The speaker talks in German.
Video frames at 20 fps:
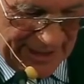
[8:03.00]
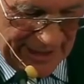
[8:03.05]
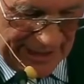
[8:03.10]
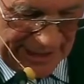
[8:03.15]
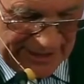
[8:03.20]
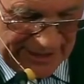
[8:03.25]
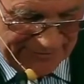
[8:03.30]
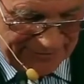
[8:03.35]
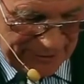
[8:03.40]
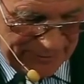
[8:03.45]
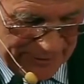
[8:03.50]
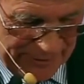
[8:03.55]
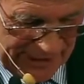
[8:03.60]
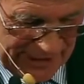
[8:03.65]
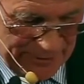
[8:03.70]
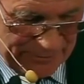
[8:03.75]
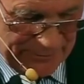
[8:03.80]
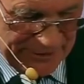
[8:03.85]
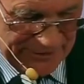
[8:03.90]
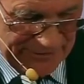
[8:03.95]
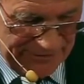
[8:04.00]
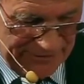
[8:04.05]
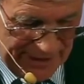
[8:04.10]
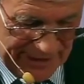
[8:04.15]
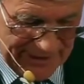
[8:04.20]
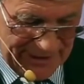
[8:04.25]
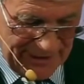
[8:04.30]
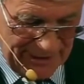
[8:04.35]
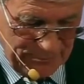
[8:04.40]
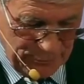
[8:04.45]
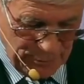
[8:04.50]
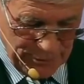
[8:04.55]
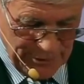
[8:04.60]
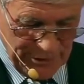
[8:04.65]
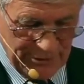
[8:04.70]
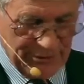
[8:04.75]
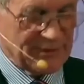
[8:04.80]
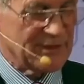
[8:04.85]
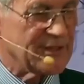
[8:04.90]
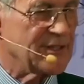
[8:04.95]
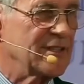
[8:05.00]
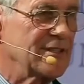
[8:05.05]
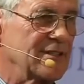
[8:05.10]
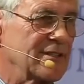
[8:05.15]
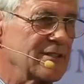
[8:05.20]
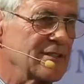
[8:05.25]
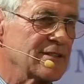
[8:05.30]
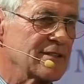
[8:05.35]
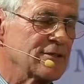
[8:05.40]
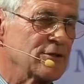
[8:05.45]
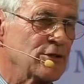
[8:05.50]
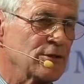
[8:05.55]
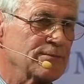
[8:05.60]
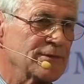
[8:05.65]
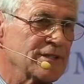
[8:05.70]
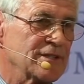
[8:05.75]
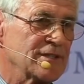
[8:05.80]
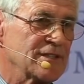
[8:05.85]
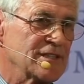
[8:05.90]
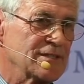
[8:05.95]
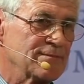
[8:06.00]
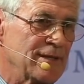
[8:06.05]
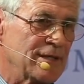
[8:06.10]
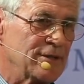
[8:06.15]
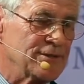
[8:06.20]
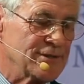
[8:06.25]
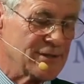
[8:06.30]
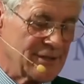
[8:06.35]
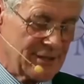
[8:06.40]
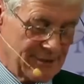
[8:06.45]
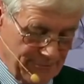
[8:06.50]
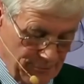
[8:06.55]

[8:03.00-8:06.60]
Kleinfamilie mit Vater, Mutter und Kind kommt in diesem Haus